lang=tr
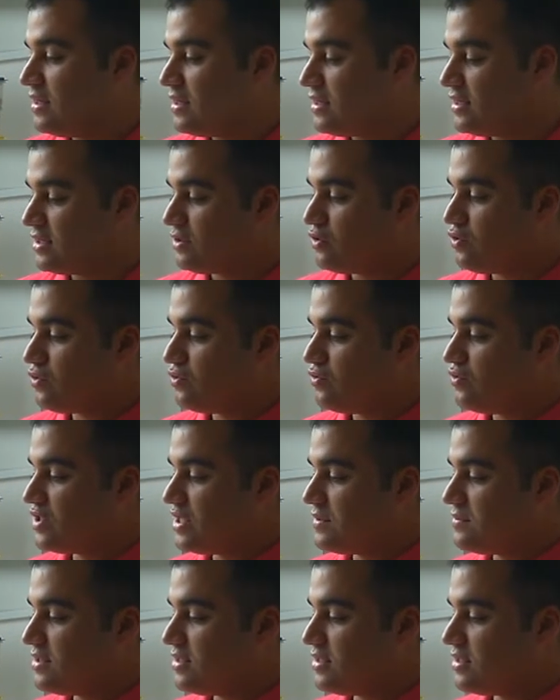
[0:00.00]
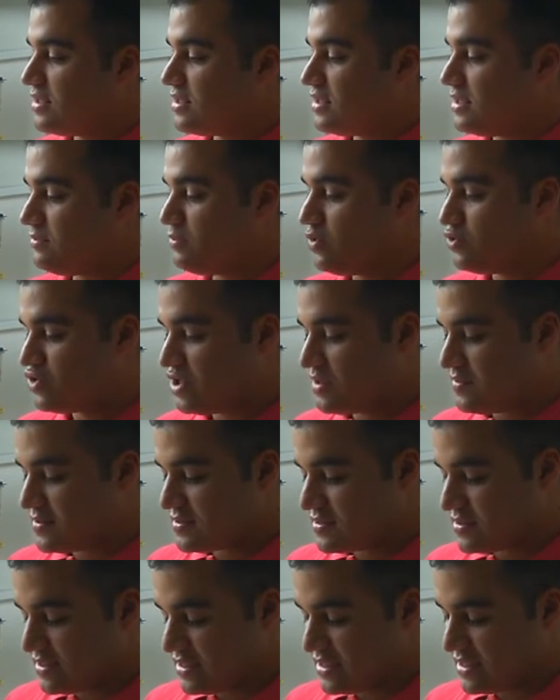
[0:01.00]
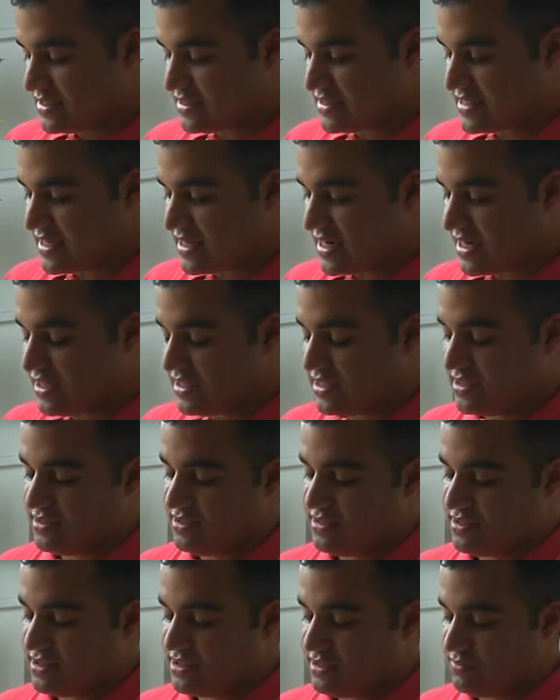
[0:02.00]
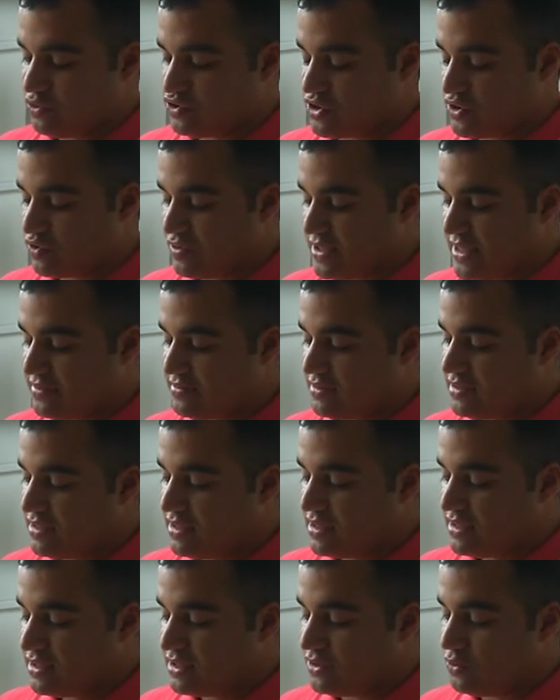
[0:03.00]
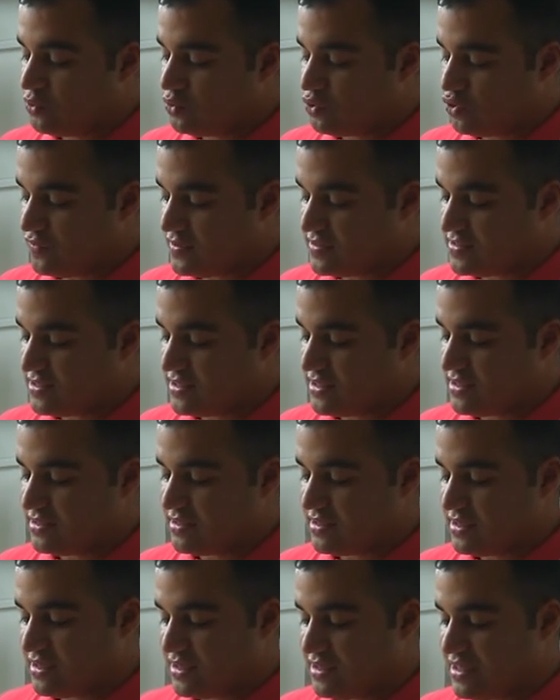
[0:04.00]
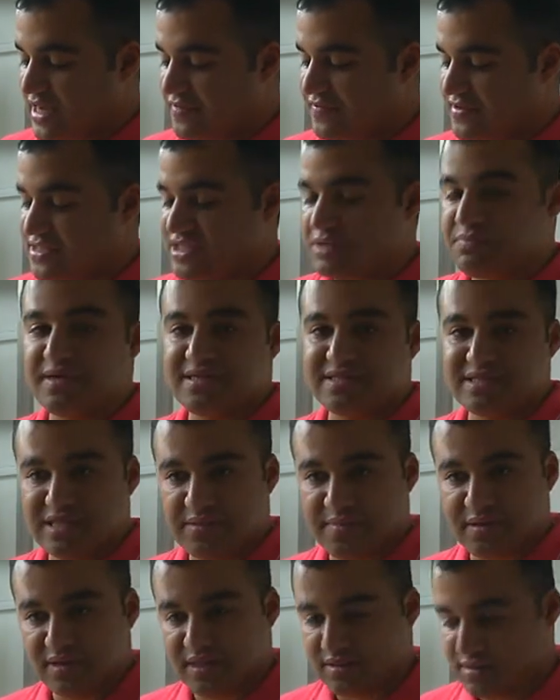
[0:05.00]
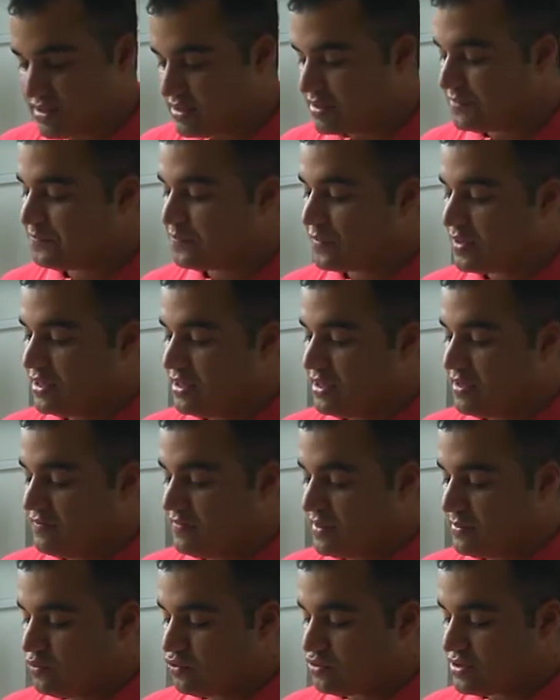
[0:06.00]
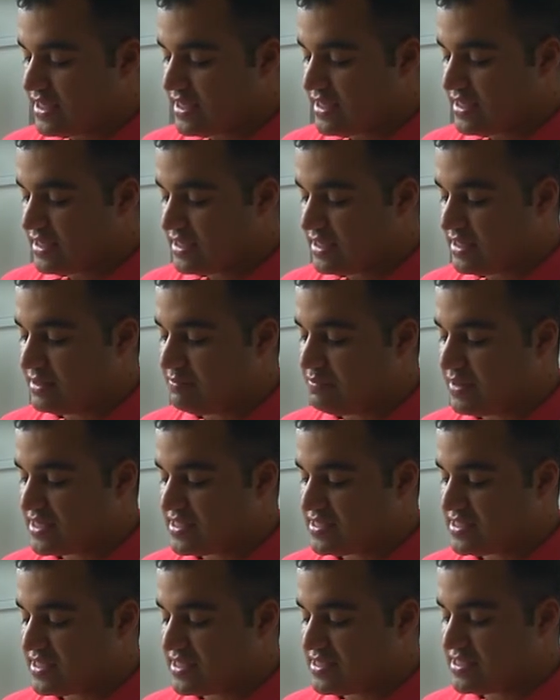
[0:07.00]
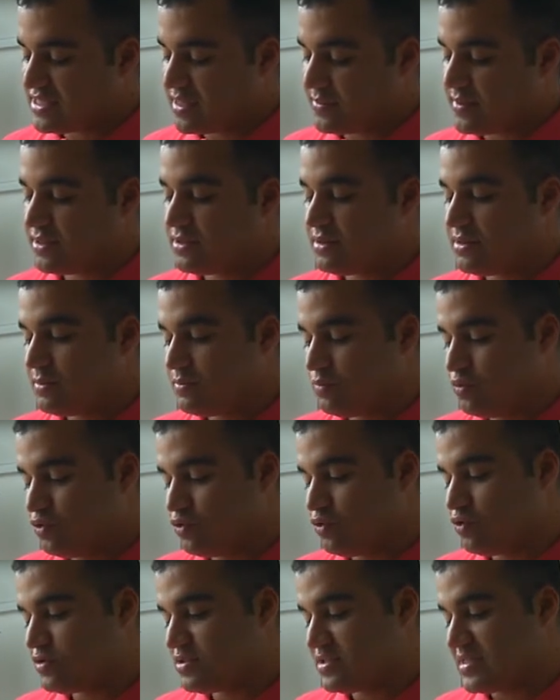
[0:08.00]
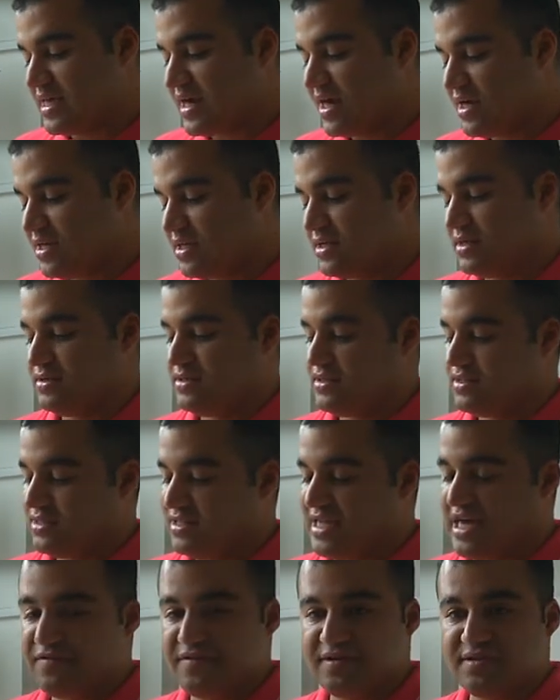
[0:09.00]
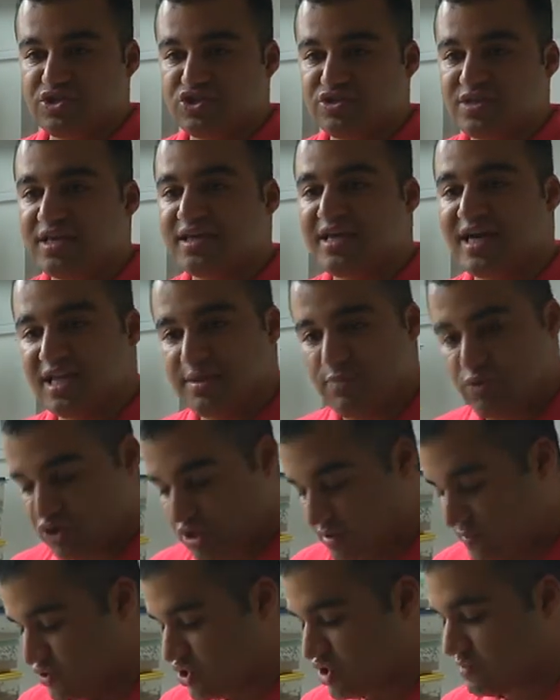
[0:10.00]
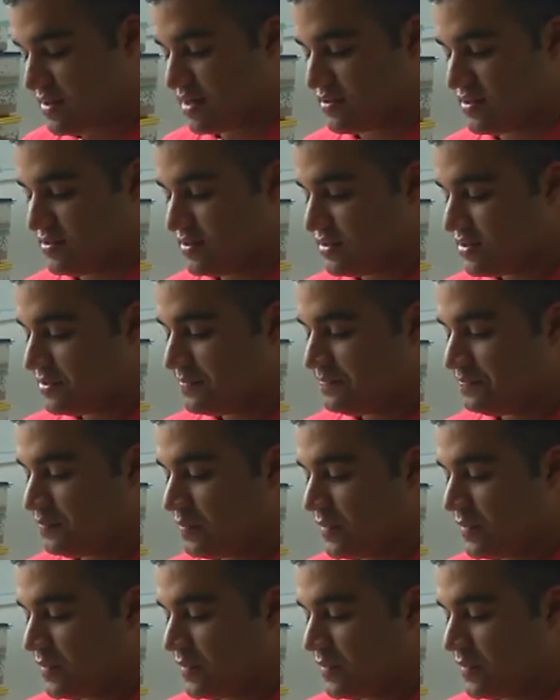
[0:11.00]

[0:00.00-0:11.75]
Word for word: E, görüldüğü gibi e, böceğimiz e, zararlı e, böcek olan e, un güvesinin e, larvasını parazitlemektedir. Ve burada e, parazitlediği zaman bu zararlı larvanın içinden kendi böceğimiz çıkmaktadır.